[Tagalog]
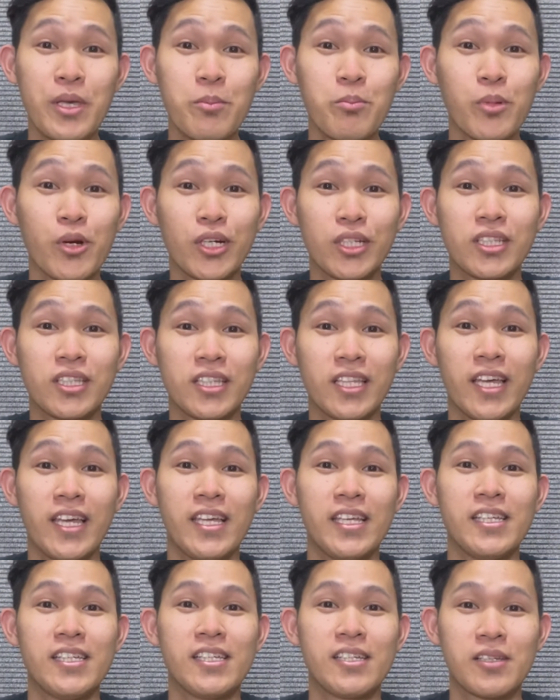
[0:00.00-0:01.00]

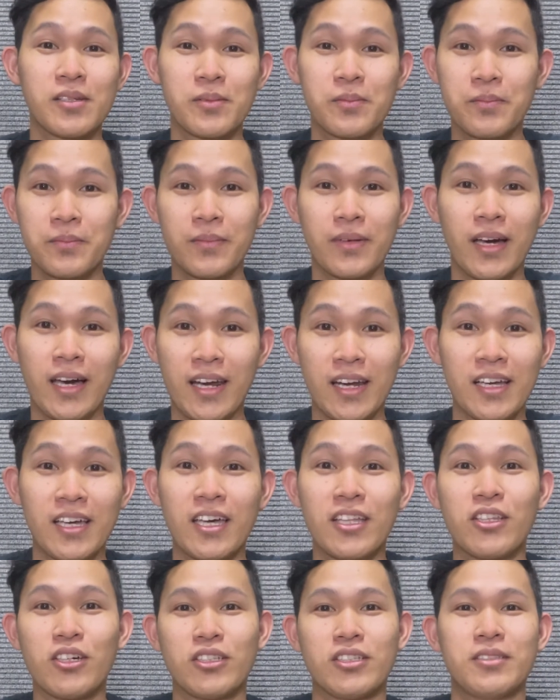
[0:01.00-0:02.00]
birthday. Parang
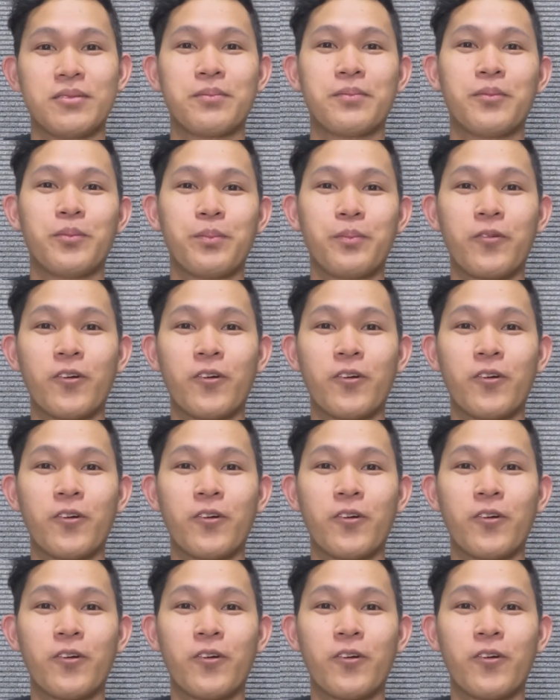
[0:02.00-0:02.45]
ganon for